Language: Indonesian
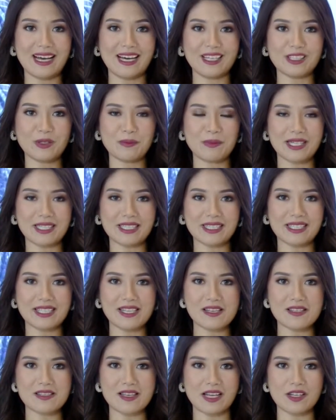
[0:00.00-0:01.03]
atau
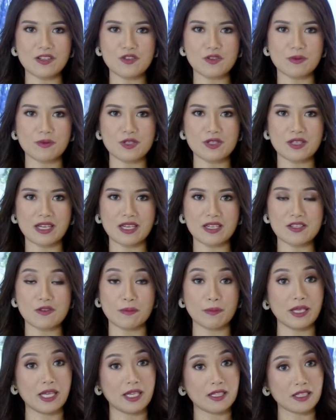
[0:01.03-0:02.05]
marketing sales sebesar
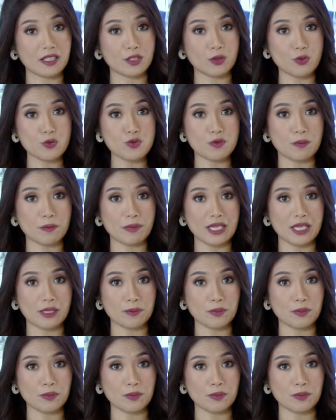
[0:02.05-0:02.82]
995